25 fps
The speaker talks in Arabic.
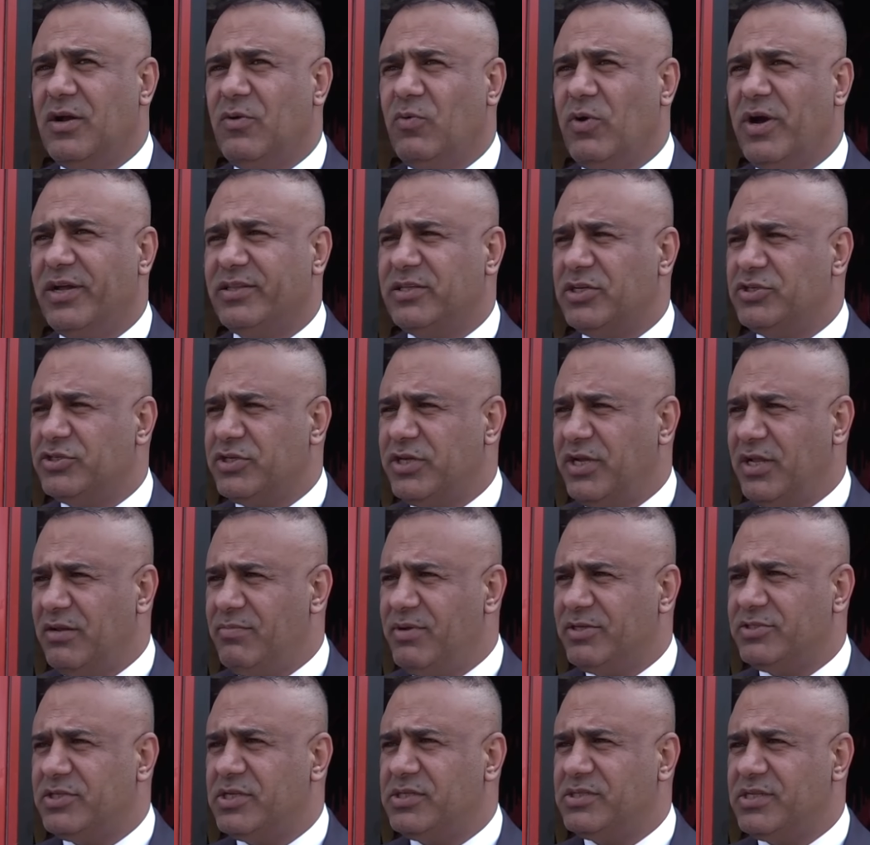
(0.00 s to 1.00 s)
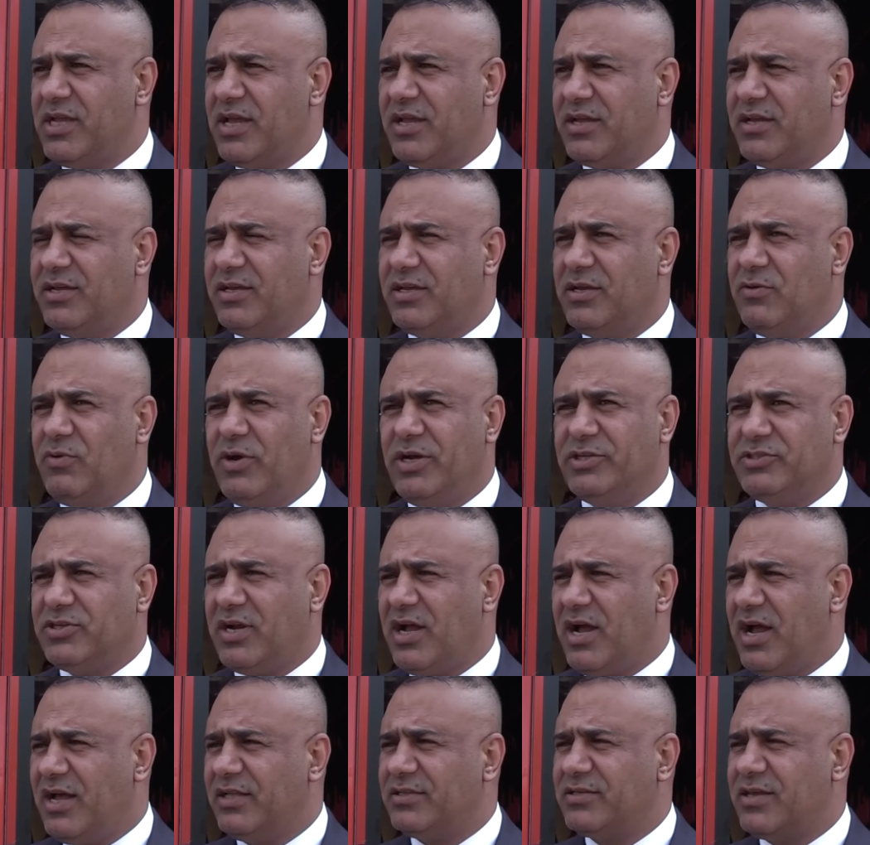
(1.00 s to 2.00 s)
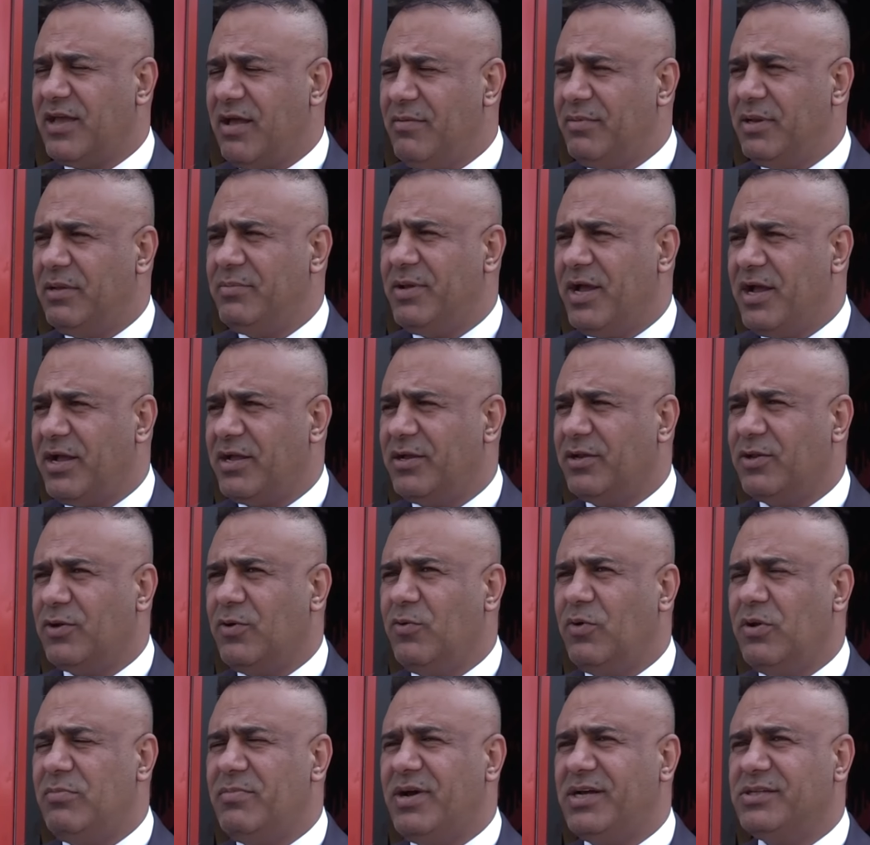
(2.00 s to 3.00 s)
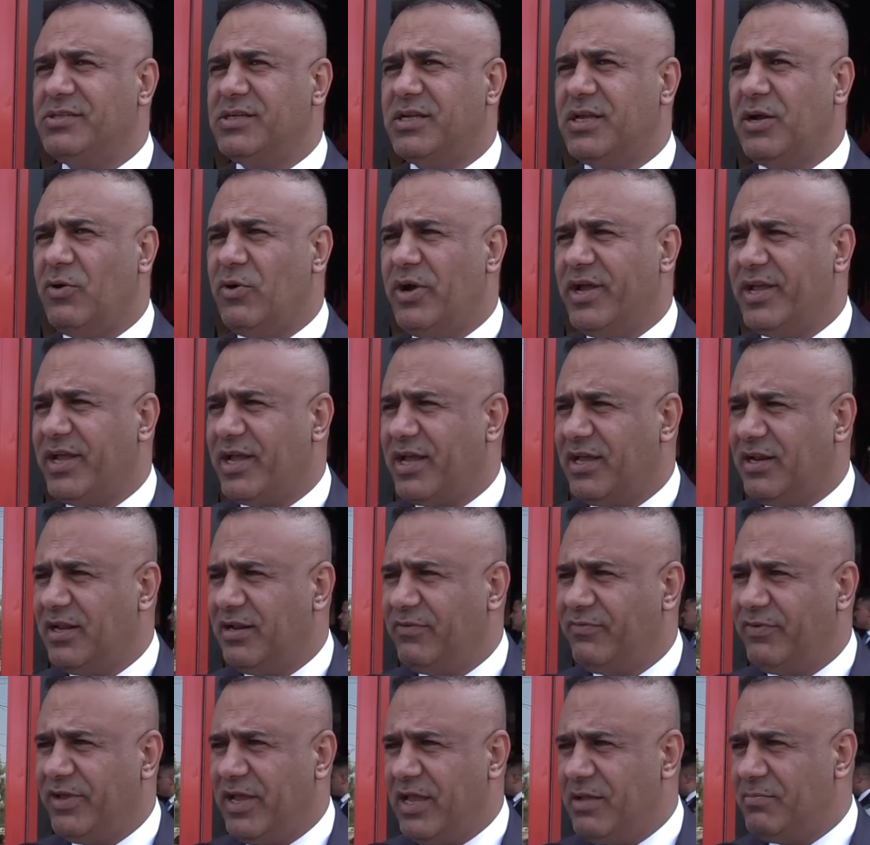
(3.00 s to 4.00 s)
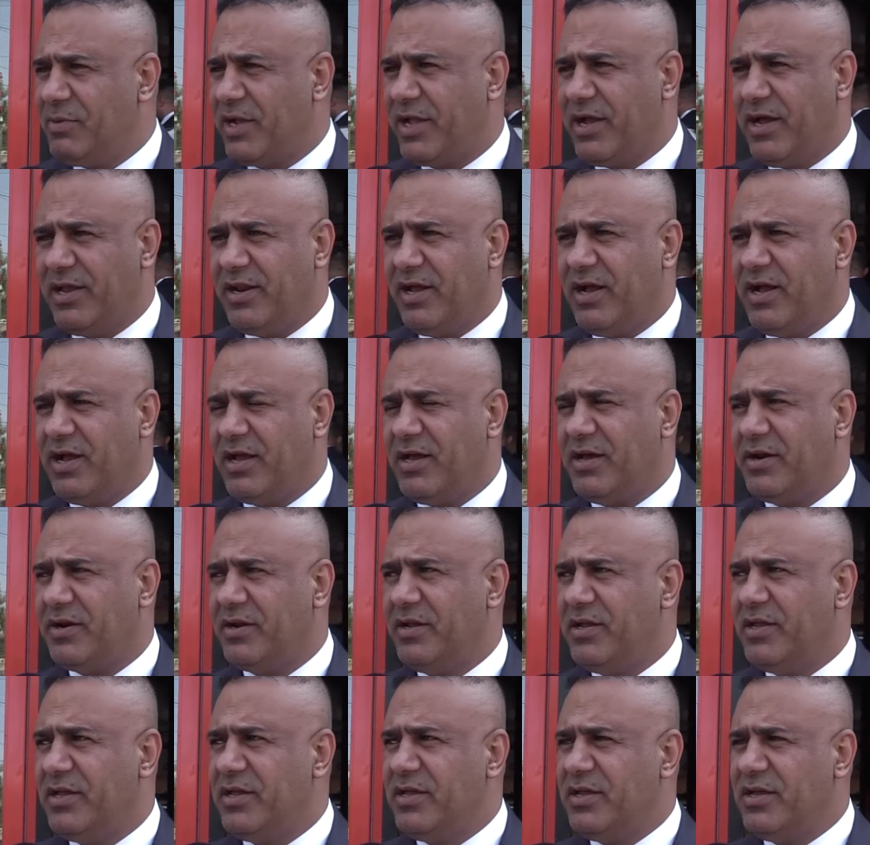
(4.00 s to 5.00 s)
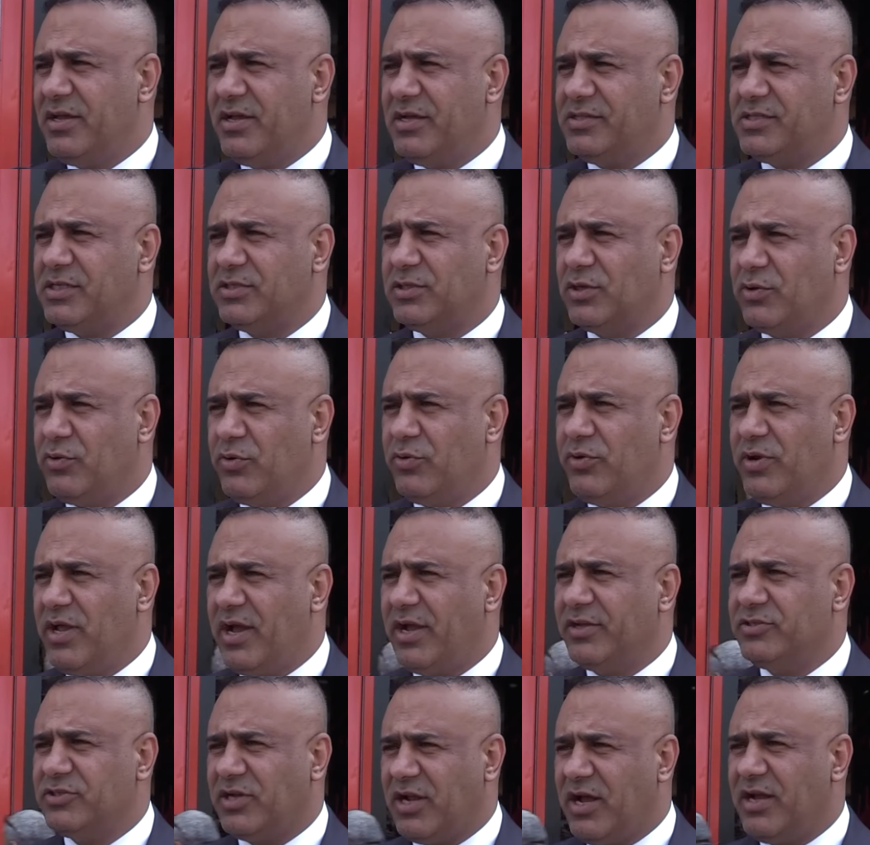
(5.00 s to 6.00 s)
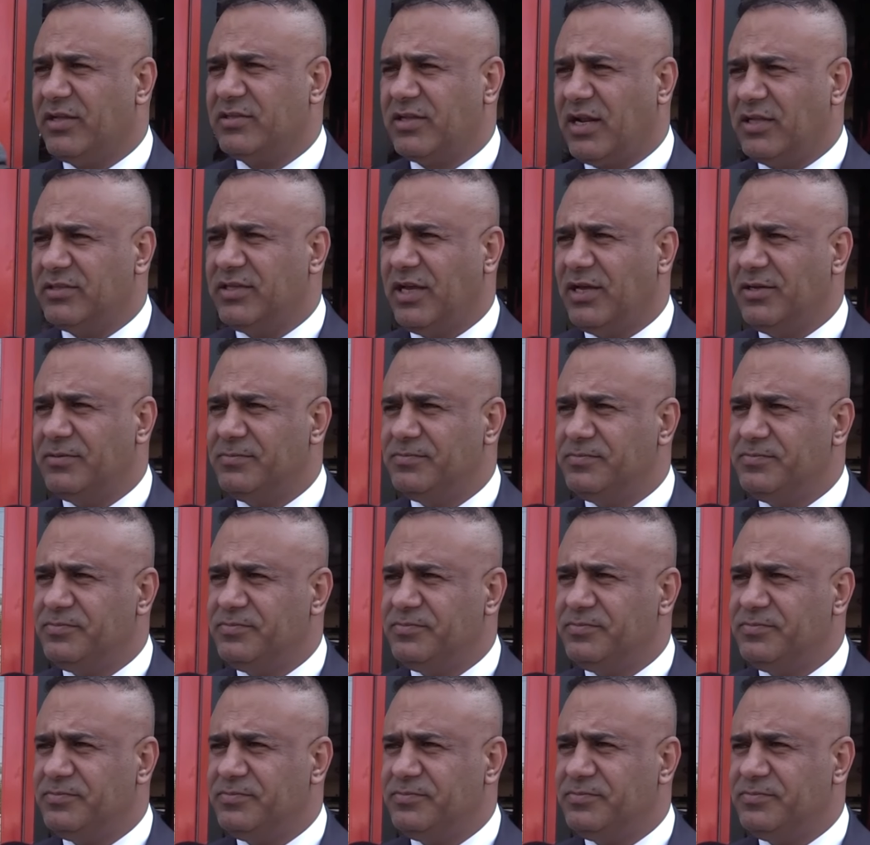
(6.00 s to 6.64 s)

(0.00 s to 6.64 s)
وتشكيل مجلس تحقيقي واجراءات كامله بحق القوه الماسكه واي خلل في اي مكان اخر آه، ستكون هناك اجراءات رادعه.